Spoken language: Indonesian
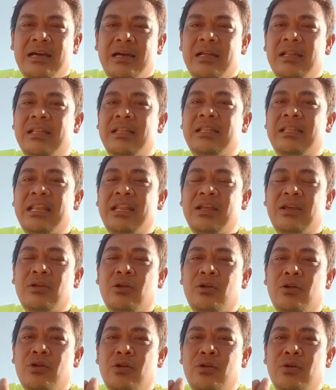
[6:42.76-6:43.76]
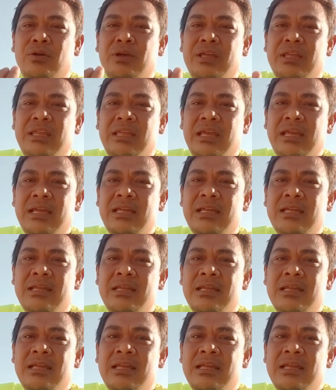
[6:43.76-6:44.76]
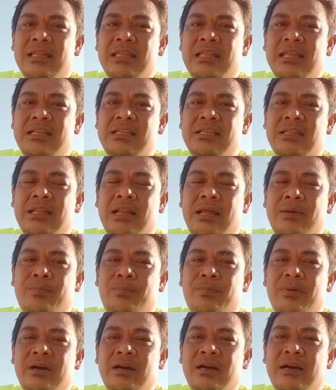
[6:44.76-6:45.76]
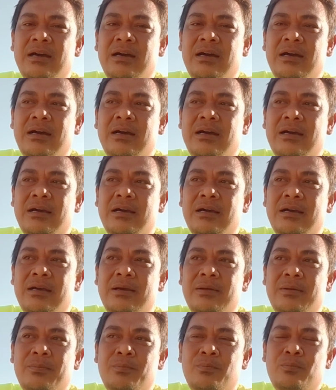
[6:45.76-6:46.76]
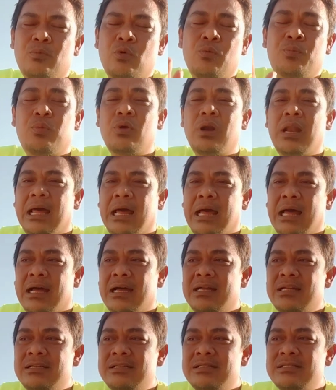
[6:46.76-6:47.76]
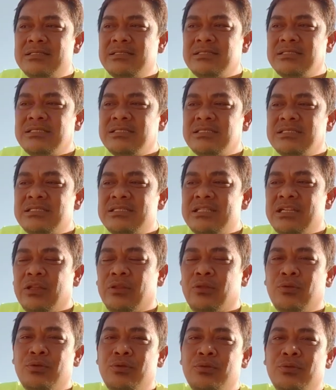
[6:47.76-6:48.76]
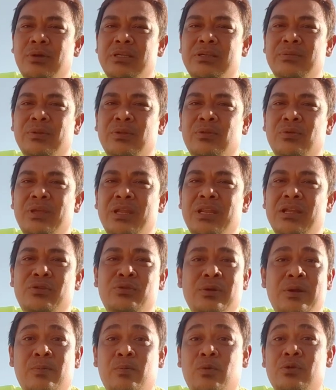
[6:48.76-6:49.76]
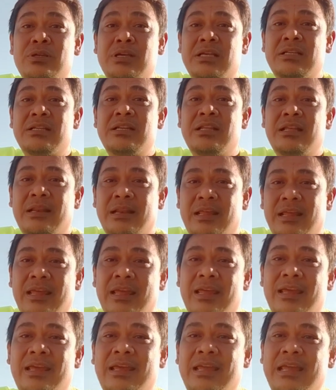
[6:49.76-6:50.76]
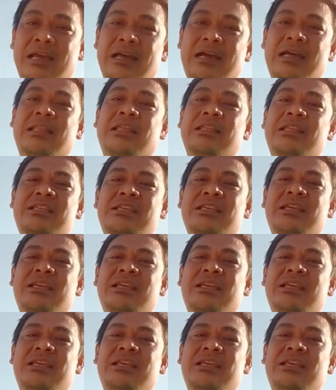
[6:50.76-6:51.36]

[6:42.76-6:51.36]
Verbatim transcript: Jadi kronologinya, jadi setelah e, mau pulang itu juga sebetulnya dia sudah berusaha sendiri, ya katanya sih